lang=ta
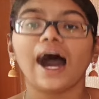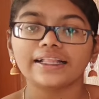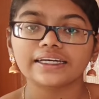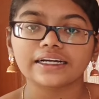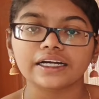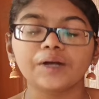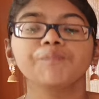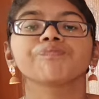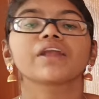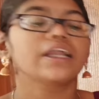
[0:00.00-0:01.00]
அதுக்கு
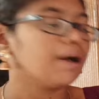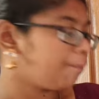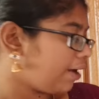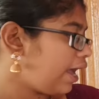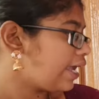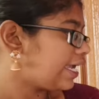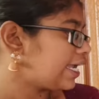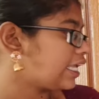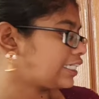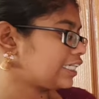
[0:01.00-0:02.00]
நம்ம
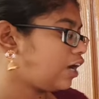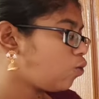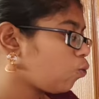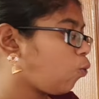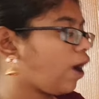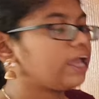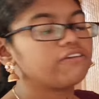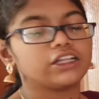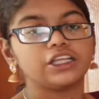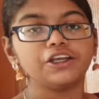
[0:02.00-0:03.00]
இங்கிலீஷில் ஒய்
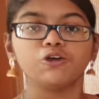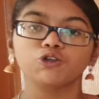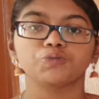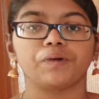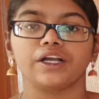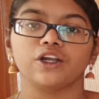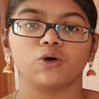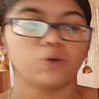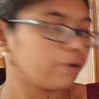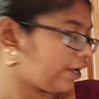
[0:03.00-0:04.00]
வந்து யூஸ்
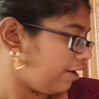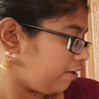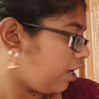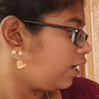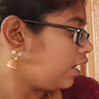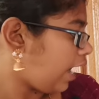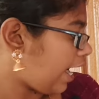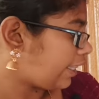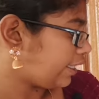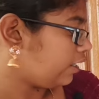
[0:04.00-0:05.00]
பண்ணுறோம் ஓகேவா
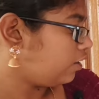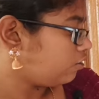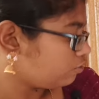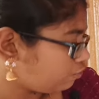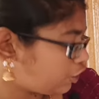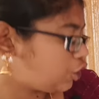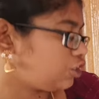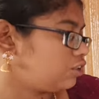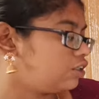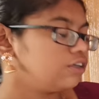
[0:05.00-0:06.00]
அடுத்து
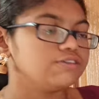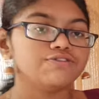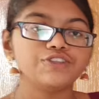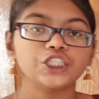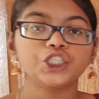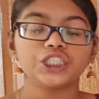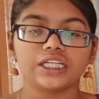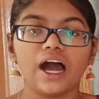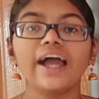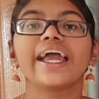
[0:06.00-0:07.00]
விச்
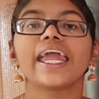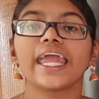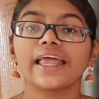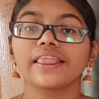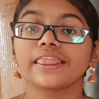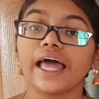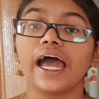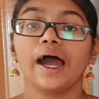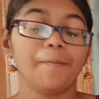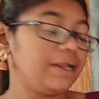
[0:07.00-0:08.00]
விச்னா எந்த
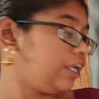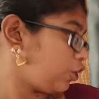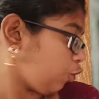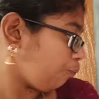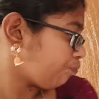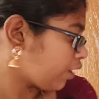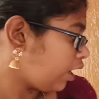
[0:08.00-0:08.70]
அப்படின்னு அர்த்தம்